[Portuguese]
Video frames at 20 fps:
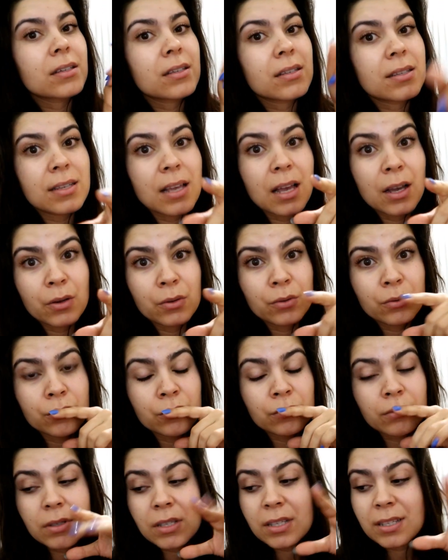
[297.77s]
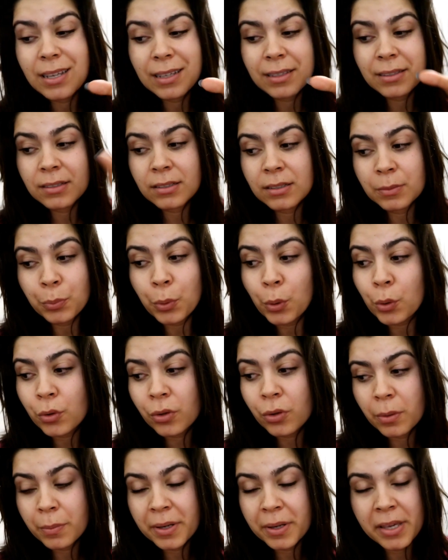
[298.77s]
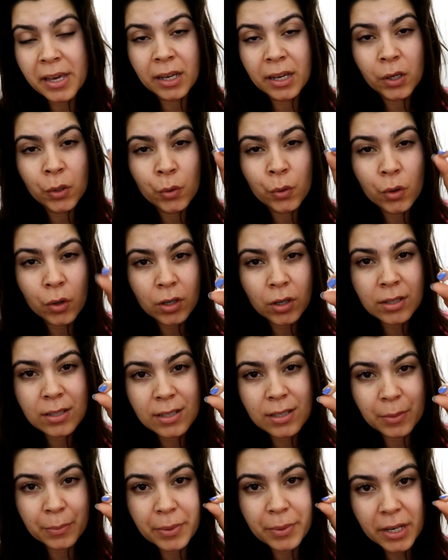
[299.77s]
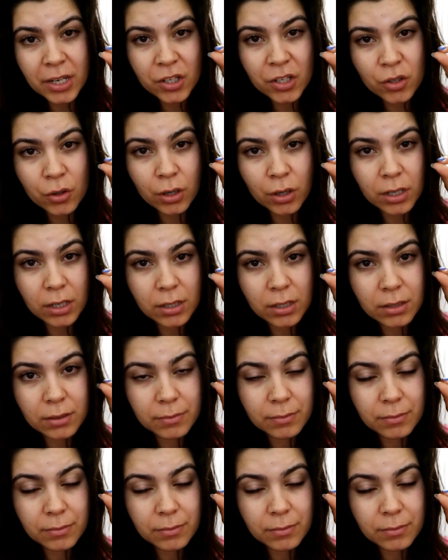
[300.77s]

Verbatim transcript: São sete e pouco da manhã. Eu acordo sempre a esta hora.